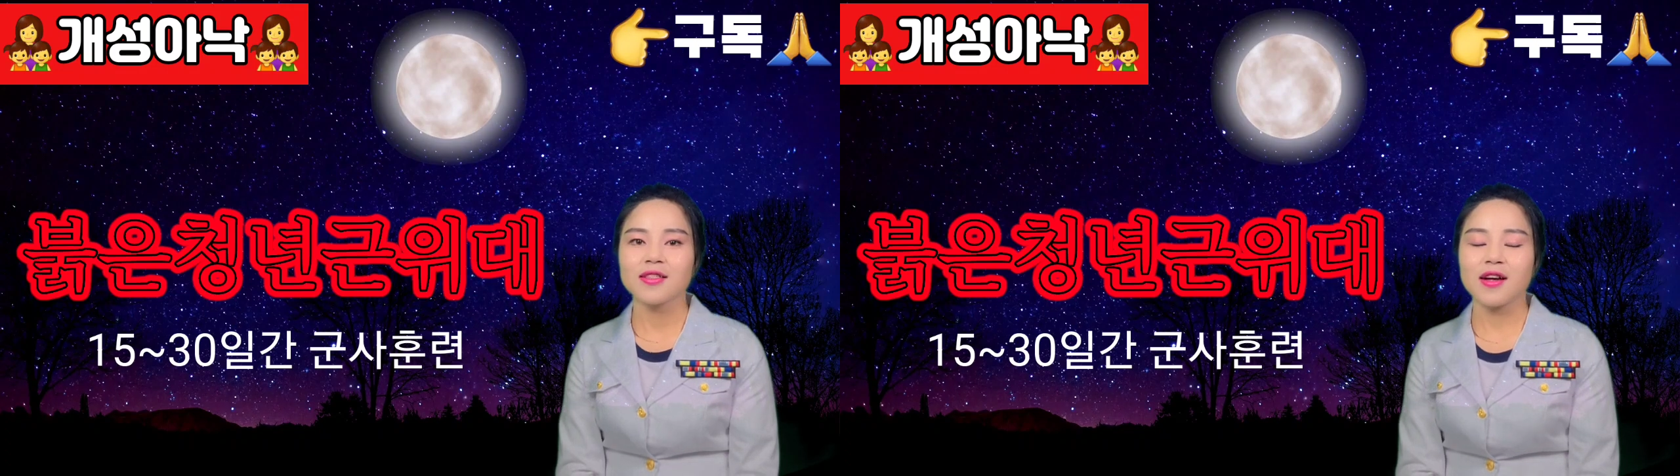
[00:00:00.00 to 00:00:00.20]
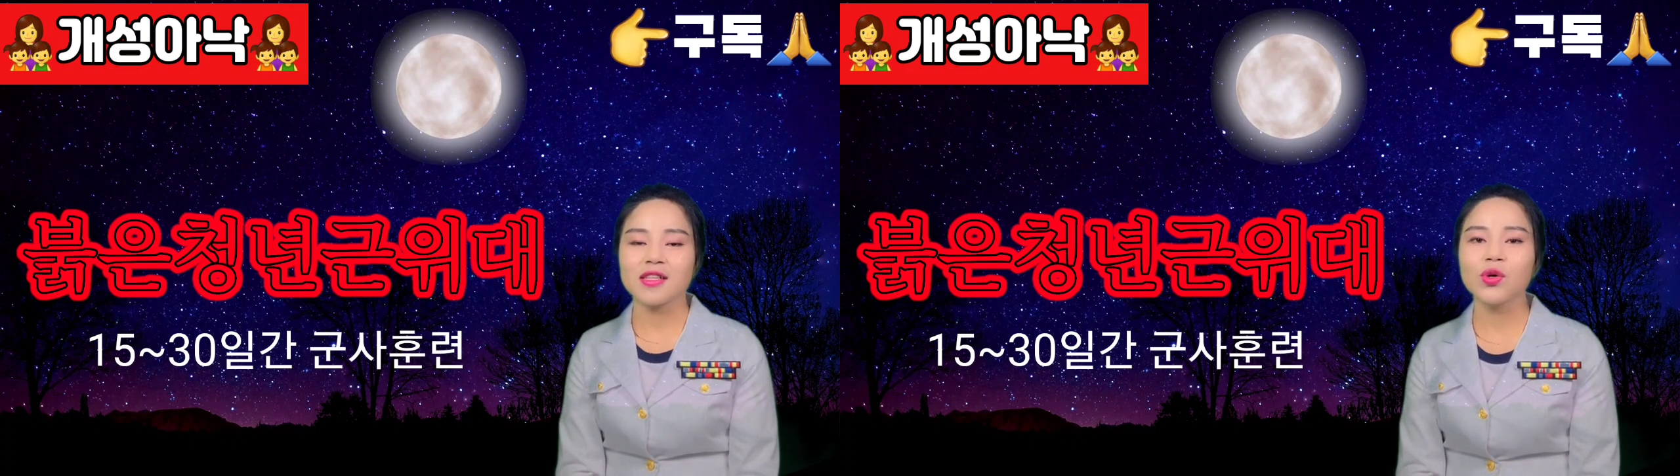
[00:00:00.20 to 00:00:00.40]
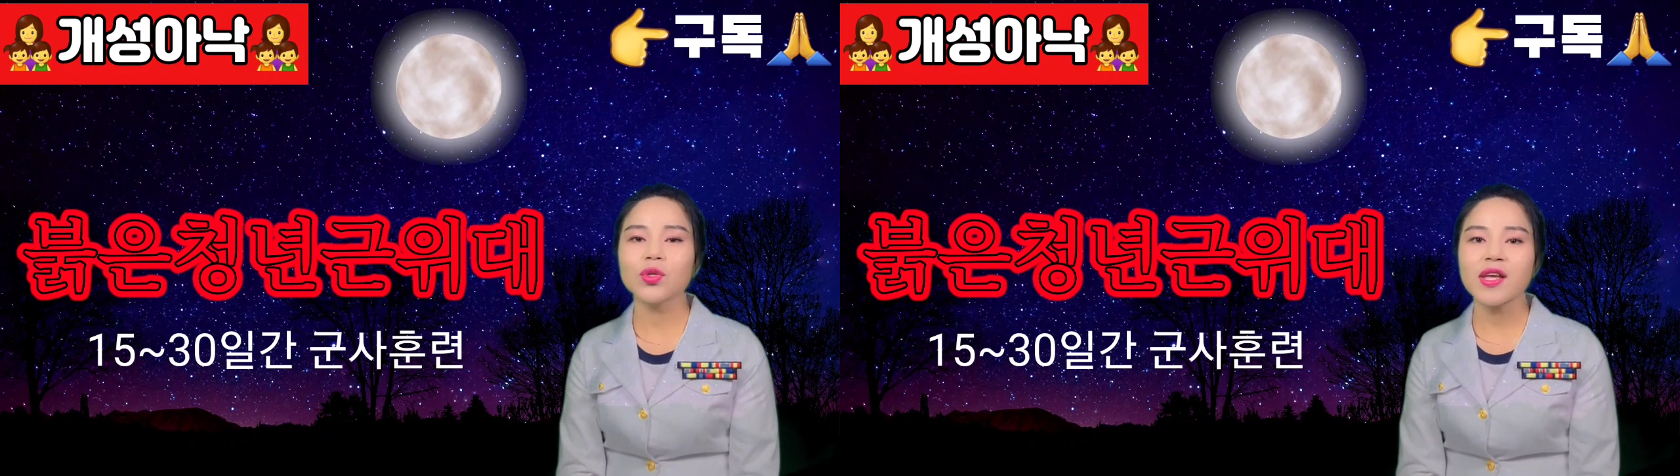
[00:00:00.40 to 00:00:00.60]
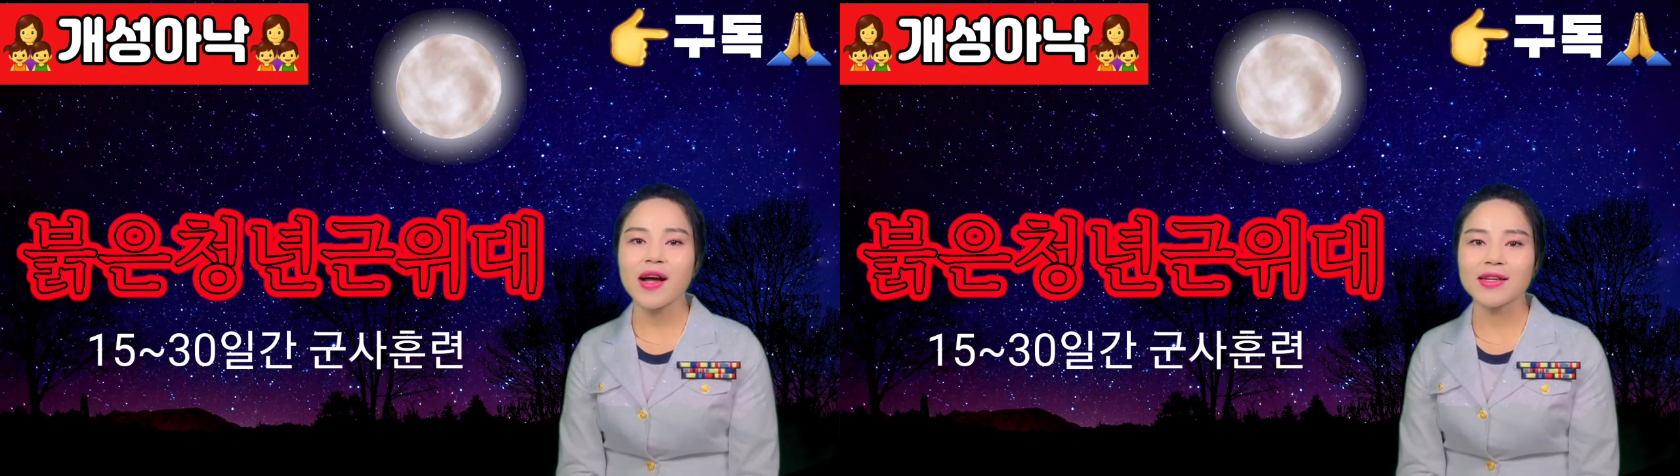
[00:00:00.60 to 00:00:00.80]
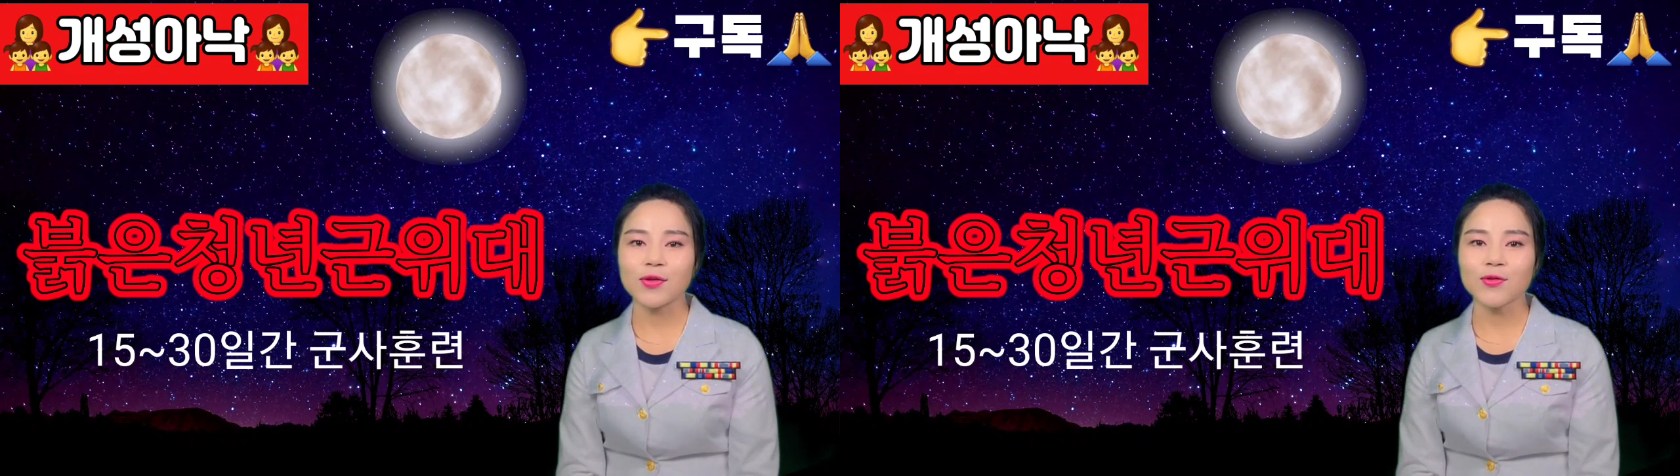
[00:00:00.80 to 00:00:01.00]
자,
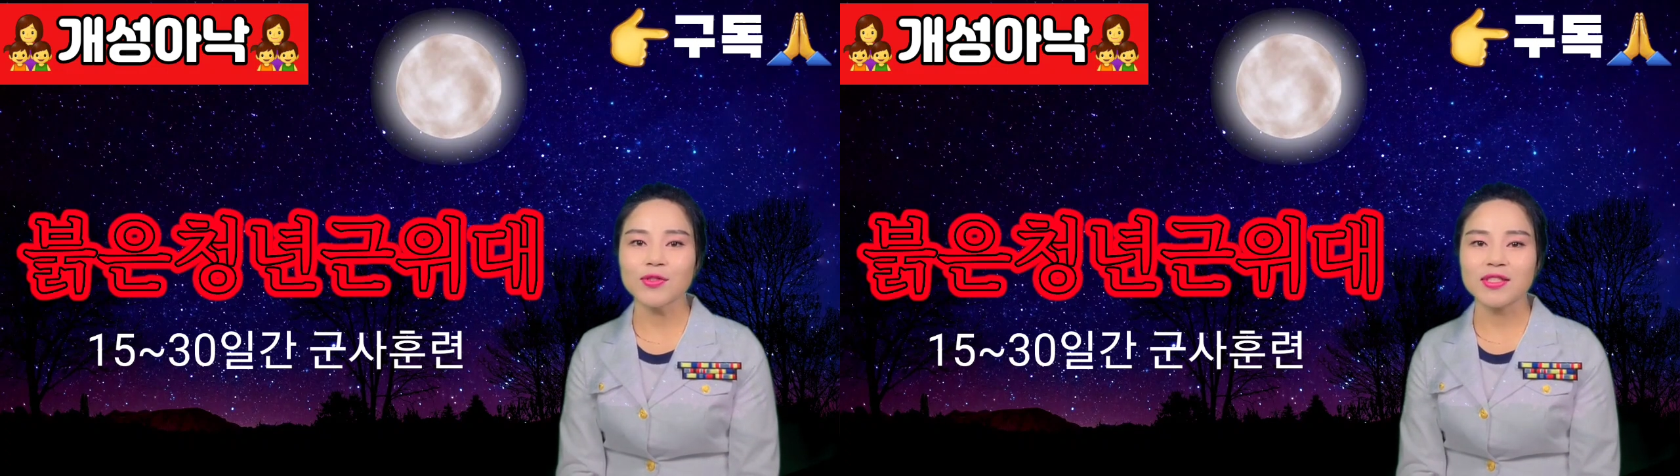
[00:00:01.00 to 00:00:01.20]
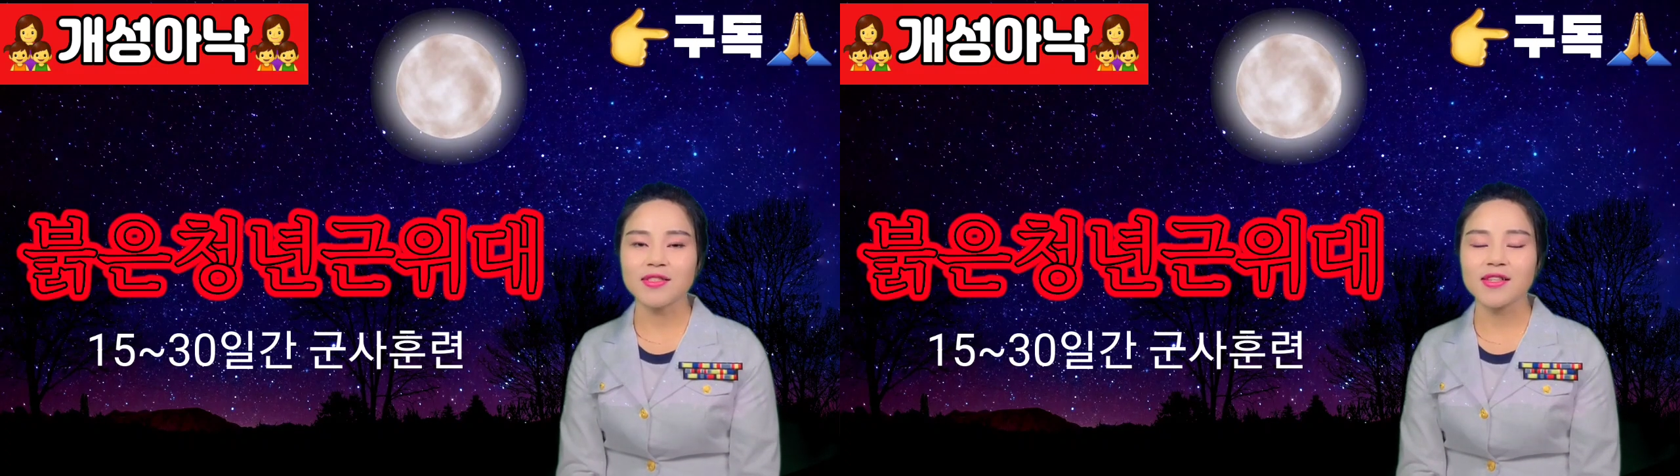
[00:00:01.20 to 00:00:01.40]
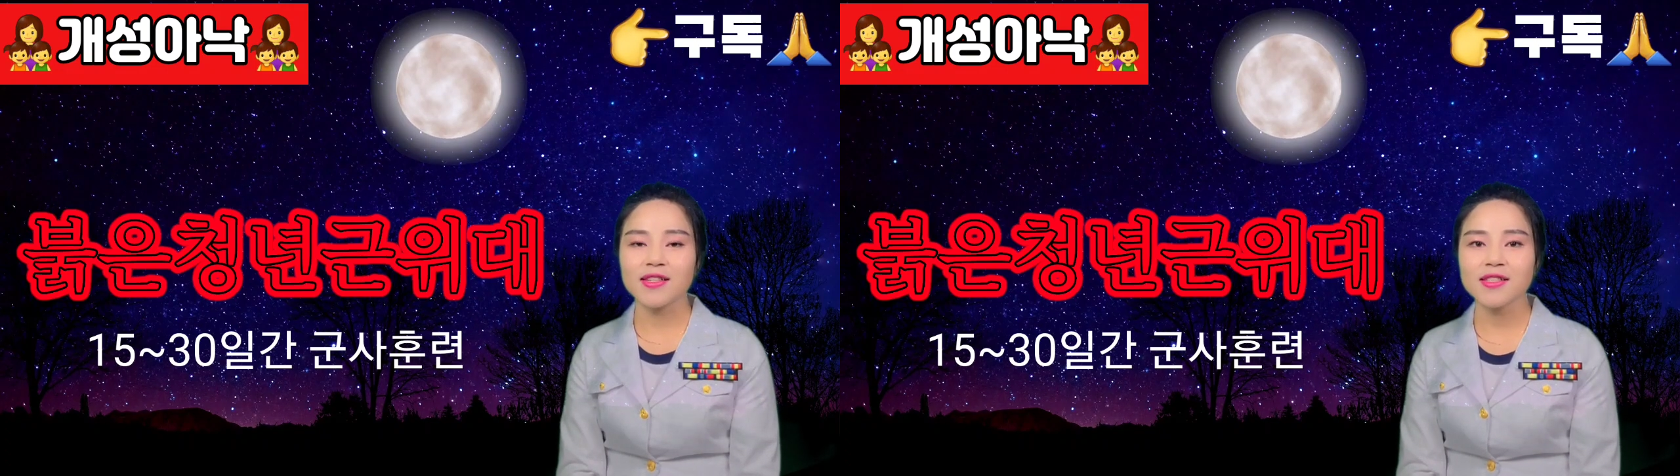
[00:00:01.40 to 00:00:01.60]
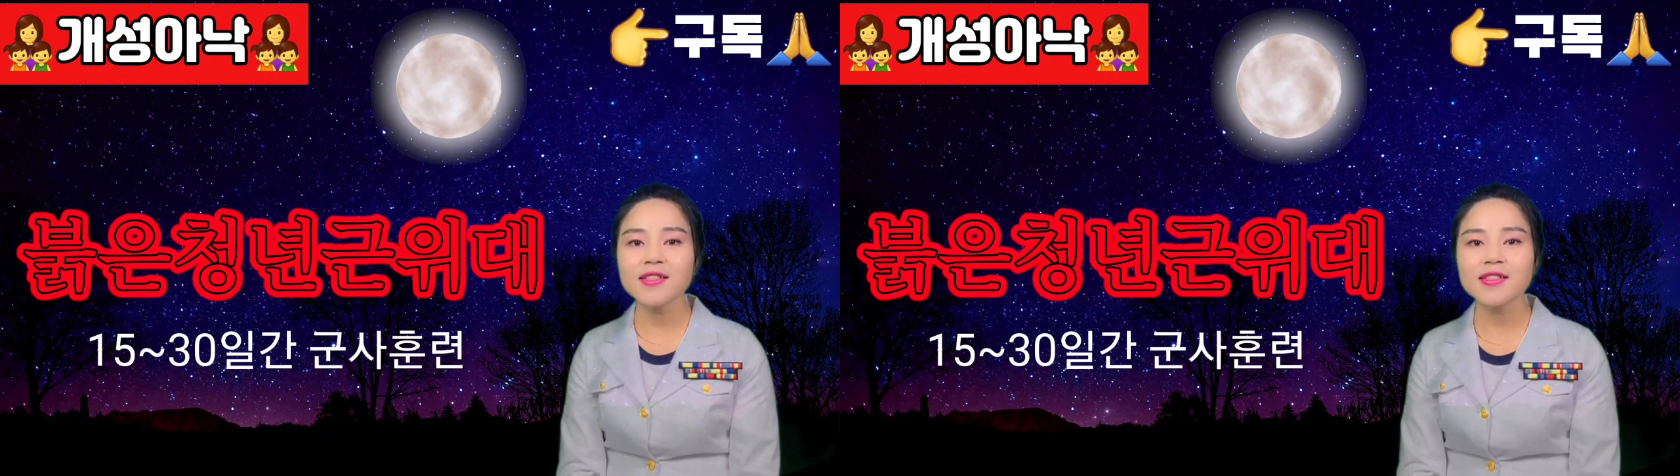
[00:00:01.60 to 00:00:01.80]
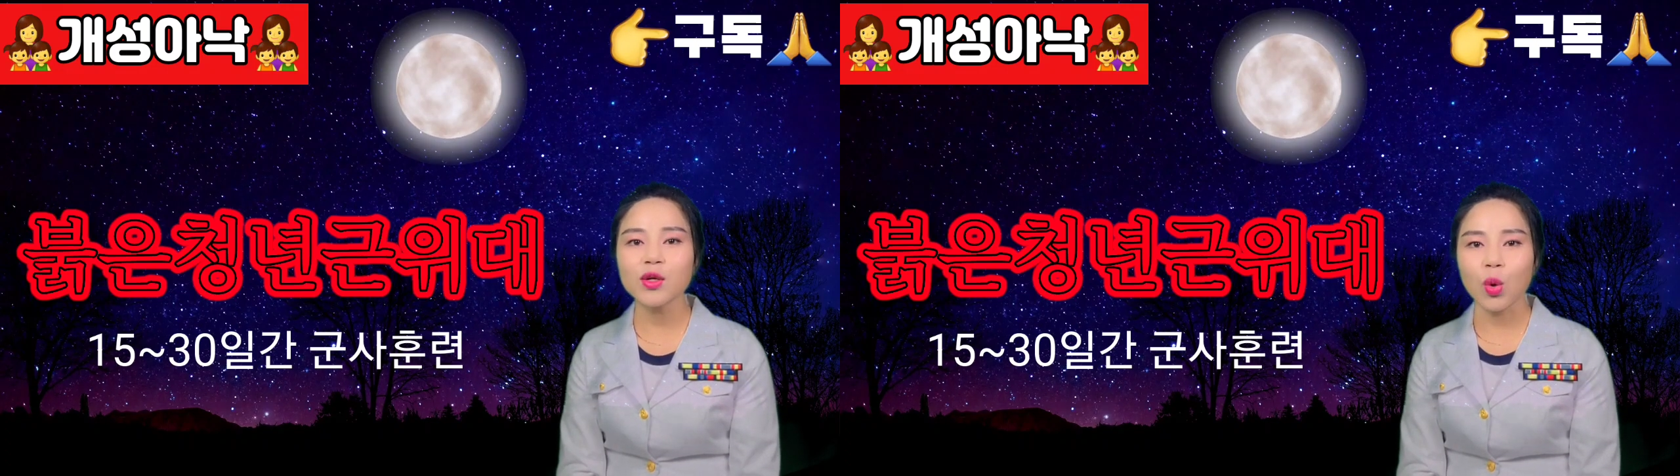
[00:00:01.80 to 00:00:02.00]
그곳에 가서도 진짜
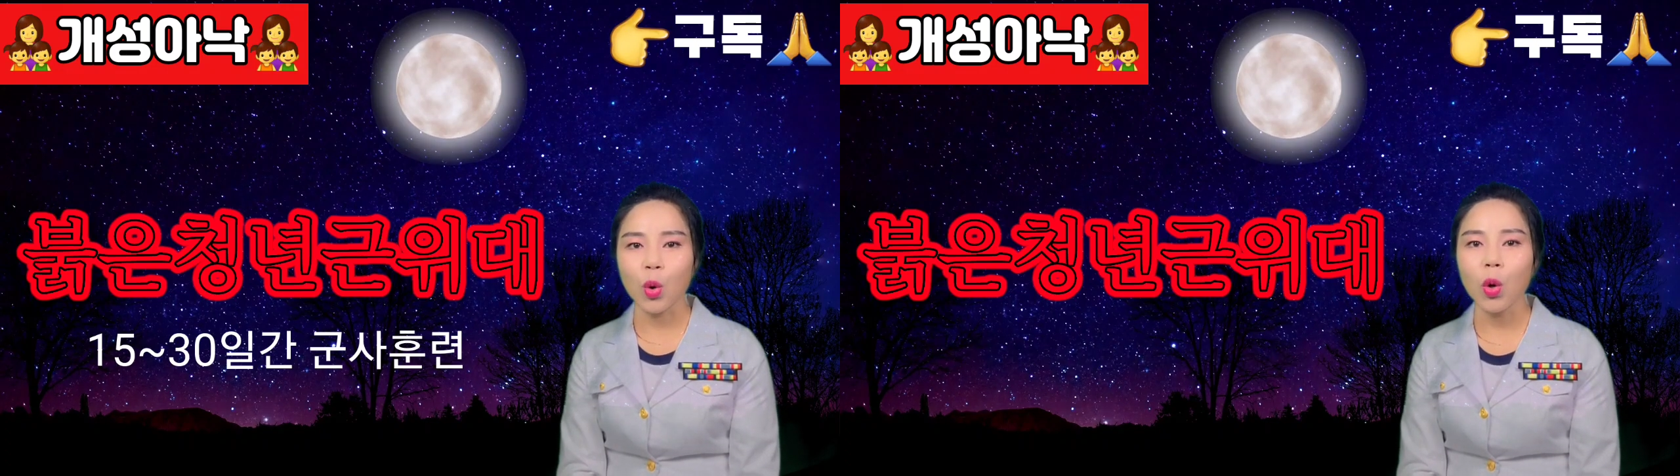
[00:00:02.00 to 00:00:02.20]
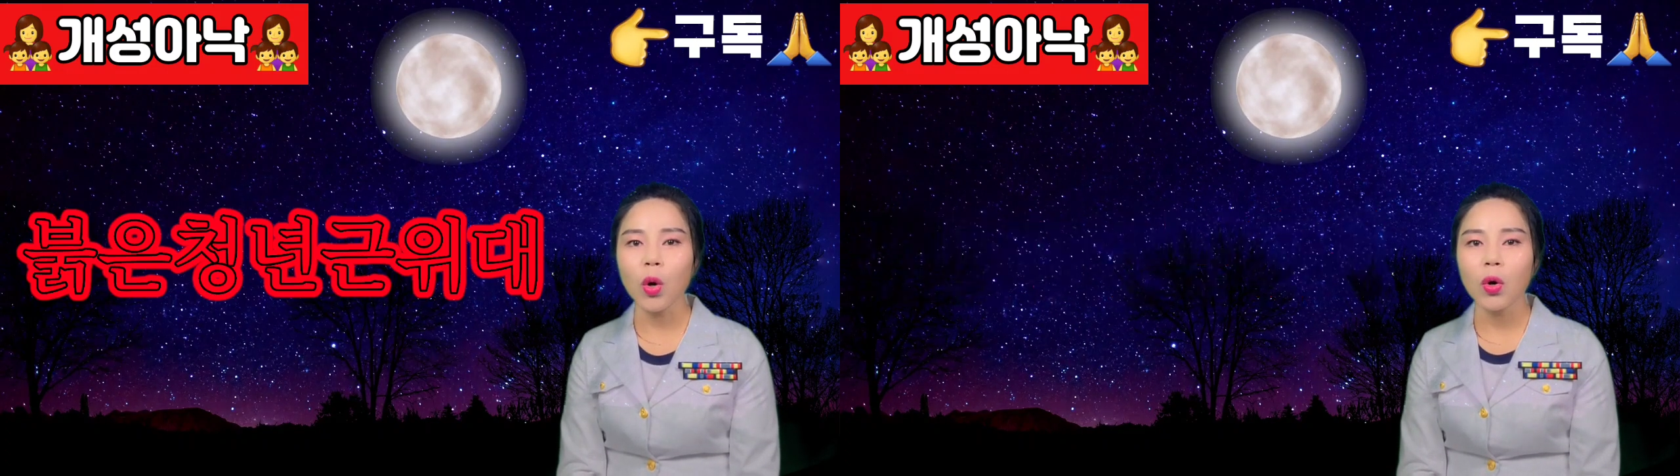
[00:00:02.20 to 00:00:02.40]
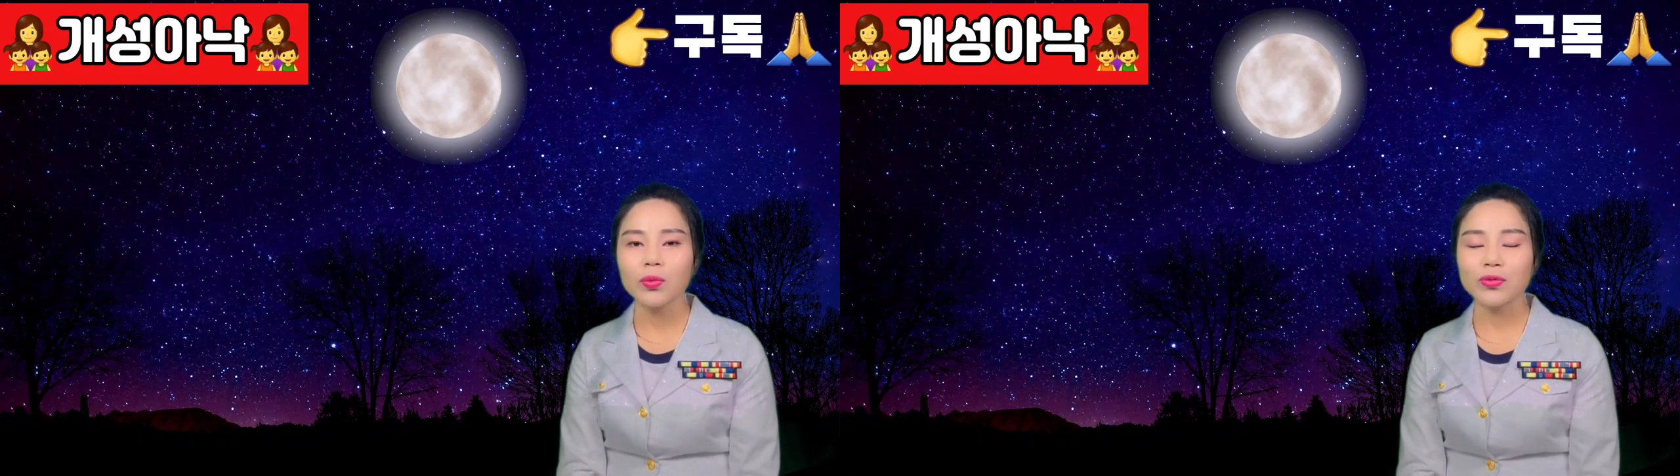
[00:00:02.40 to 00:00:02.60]
실제로